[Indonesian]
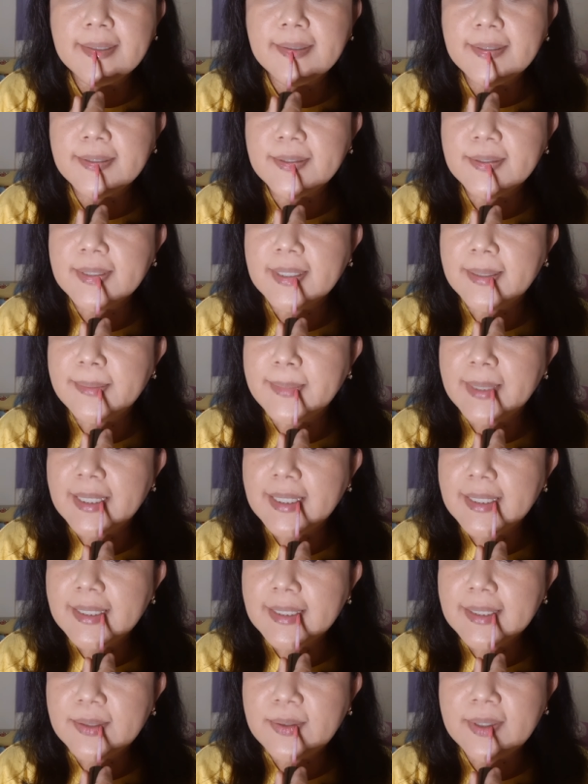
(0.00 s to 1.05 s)
Aku suka
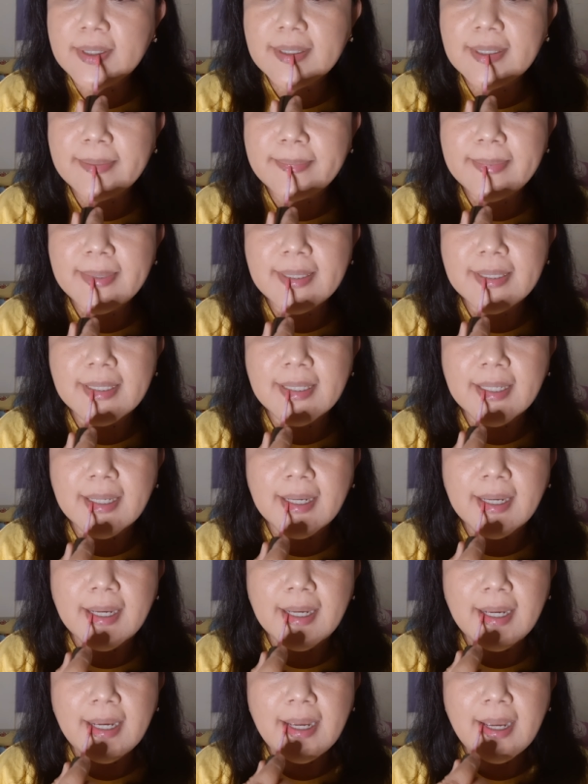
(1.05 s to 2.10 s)
banget warna
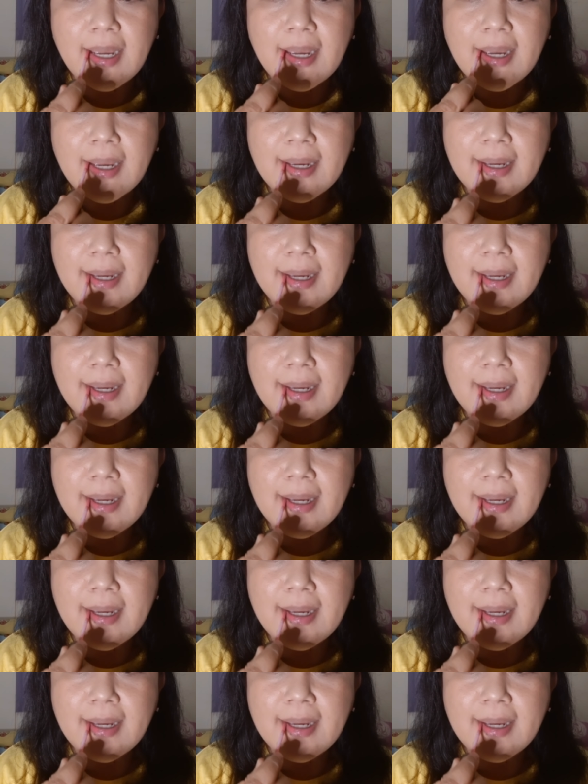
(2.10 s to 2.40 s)
pinknya.